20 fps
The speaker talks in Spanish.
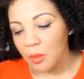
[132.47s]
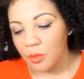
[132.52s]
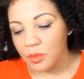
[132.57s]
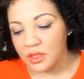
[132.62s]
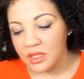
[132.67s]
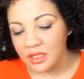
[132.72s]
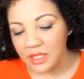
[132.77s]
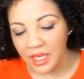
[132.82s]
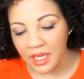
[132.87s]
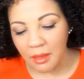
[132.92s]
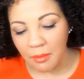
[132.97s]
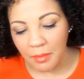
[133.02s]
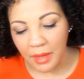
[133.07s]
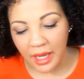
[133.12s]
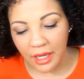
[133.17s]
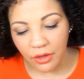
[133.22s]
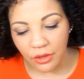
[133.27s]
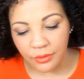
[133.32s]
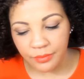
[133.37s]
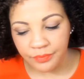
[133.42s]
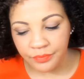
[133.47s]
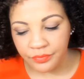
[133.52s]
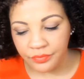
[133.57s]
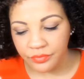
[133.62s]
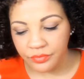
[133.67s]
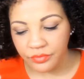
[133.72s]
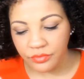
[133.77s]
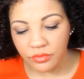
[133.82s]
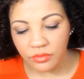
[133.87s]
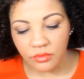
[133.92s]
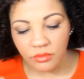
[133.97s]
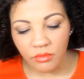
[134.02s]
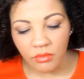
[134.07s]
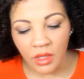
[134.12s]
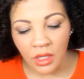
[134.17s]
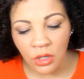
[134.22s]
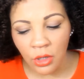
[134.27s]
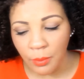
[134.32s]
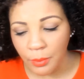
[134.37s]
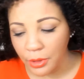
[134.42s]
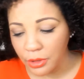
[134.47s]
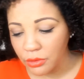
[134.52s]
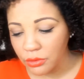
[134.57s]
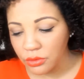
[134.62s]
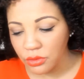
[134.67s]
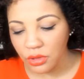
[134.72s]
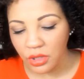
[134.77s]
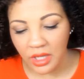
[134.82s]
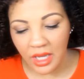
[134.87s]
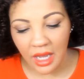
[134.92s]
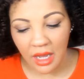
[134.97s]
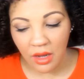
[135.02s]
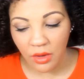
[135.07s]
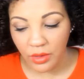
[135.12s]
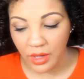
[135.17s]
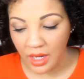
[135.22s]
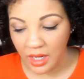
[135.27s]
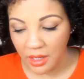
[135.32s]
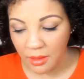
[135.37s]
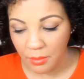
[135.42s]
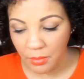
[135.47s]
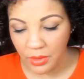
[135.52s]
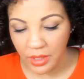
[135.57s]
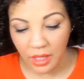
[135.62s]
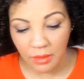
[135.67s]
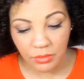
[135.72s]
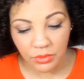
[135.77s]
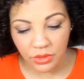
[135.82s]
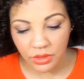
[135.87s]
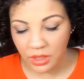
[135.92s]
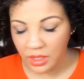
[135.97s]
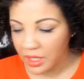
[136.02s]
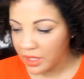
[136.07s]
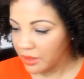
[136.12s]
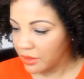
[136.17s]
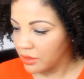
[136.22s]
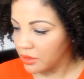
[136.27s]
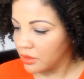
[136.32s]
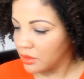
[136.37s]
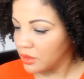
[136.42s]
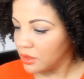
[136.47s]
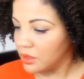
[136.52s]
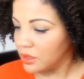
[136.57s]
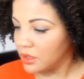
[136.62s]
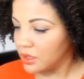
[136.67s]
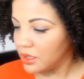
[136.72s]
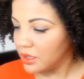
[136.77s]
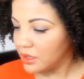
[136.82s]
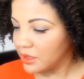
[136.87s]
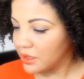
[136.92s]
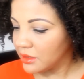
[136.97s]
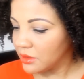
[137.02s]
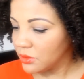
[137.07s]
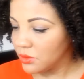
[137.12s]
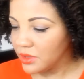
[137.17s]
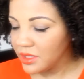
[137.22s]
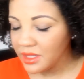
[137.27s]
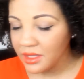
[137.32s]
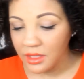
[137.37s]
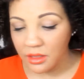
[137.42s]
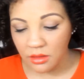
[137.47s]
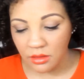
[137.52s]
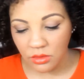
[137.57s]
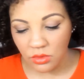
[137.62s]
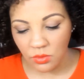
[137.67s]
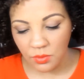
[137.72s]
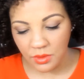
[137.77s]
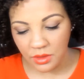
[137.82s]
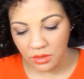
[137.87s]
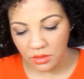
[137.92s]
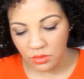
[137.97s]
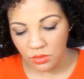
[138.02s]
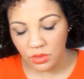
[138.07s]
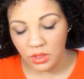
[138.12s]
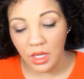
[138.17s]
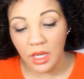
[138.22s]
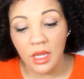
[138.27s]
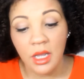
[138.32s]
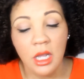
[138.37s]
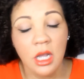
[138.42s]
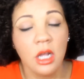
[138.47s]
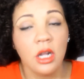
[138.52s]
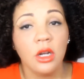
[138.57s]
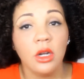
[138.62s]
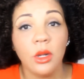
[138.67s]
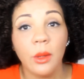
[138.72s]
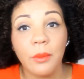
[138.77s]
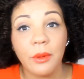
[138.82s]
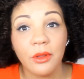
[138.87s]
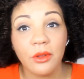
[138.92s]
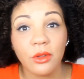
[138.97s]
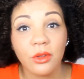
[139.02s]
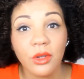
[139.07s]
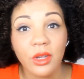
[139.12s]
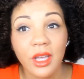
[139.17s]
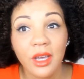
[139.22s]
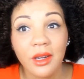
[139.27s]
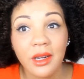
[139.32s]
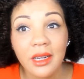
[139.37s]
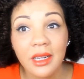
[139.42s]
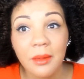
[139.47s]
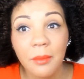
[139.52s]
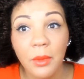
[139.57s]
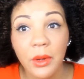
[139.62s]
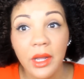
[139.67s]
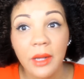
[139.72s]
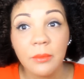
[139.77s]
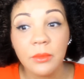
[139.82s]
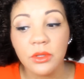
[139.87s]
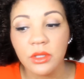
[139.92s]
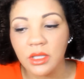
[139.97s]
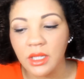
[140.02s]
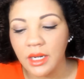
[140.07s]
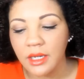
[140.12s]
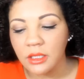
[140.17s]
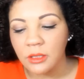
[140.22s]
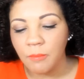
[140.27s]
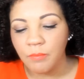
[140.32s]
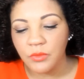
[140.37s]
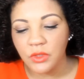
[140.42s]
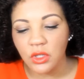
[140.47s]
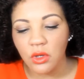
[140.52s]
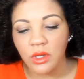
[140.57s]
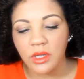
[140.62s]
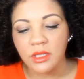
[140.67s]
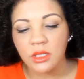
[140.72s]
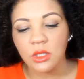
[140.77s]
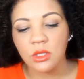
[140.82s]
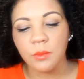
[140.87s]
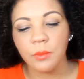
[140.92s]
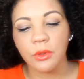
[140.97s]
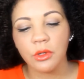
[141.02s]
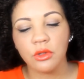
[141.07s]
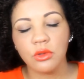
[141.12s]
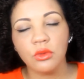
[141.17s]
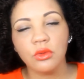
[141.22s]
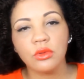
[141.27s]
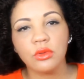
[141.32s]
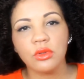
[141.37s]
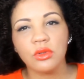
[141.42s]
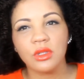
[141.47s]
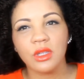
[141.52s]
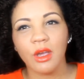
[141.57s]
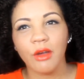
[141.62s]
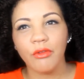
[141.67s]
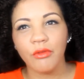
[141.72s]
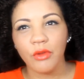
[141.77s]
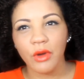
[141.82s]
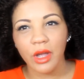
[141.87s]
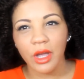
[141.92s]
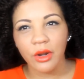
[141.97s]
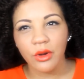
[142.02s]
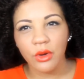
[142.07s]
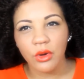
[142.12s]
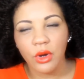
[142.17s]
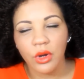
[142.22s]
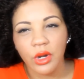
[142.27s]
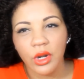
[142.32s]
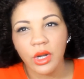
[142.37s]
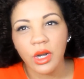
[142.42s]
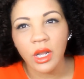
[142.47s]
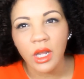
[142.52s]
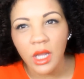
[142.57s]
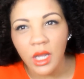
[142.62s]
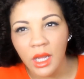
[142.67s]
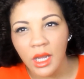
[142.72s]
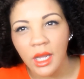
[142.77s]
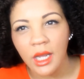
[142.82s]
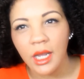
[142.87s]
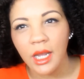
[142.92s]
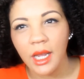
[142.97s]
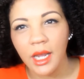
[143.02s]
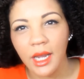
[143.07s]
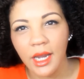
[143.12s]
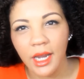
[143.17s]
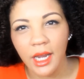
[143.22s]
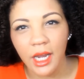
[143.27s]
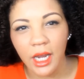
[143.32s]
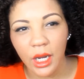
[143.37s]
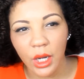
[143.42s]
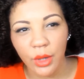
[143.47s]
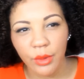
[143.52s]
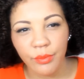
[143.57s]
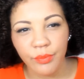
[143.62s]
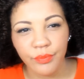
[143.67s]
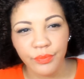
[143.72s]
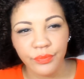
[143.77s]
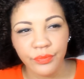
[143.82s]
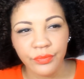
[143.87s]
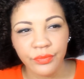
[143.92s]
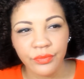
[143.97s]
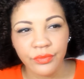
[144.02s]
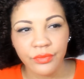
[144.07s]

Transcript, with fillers: Sin embargo, los productos que ahora les voy a mostrar las uñas están súper sucias. Los productos que ahora les voy a mostrar son esos productos que fueron em,